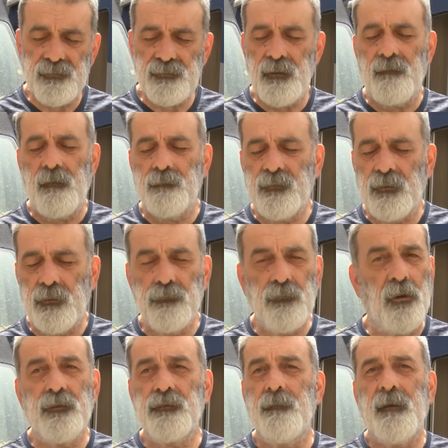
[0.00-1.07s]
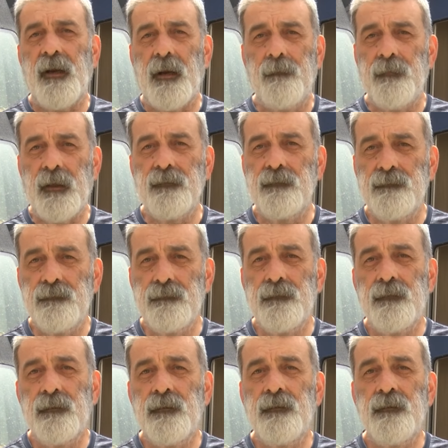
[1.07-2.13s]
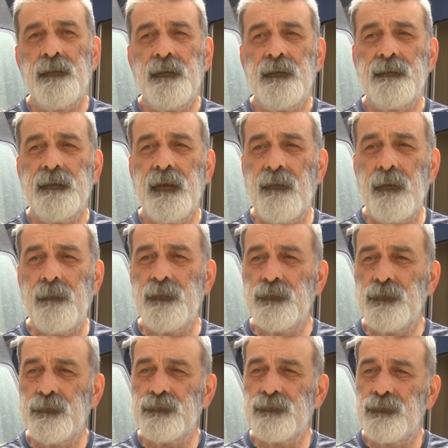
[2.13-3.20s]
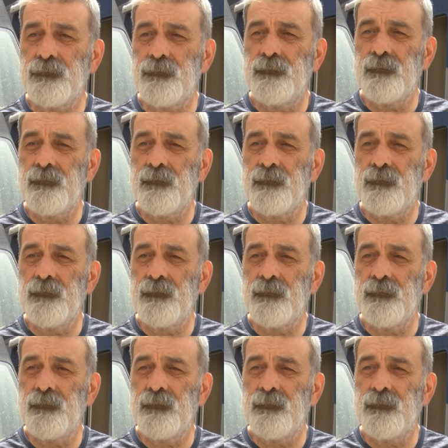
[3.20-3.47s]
kişi devamlı kalıyor. Orada beraber devam ediyoruz.